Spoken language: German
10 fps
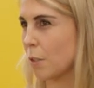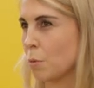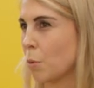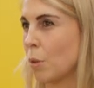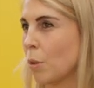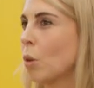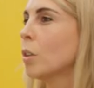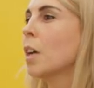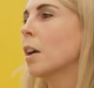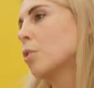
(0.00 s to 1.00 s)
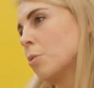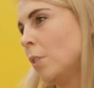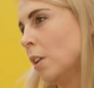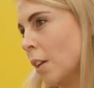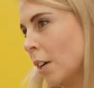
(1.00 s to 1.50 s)
so ein
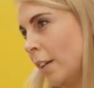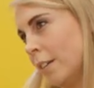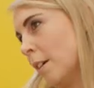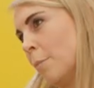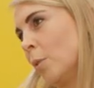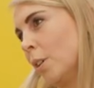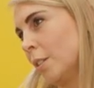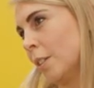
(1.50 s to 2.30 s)
Kontaktstudiengang hier in Hamburg ist.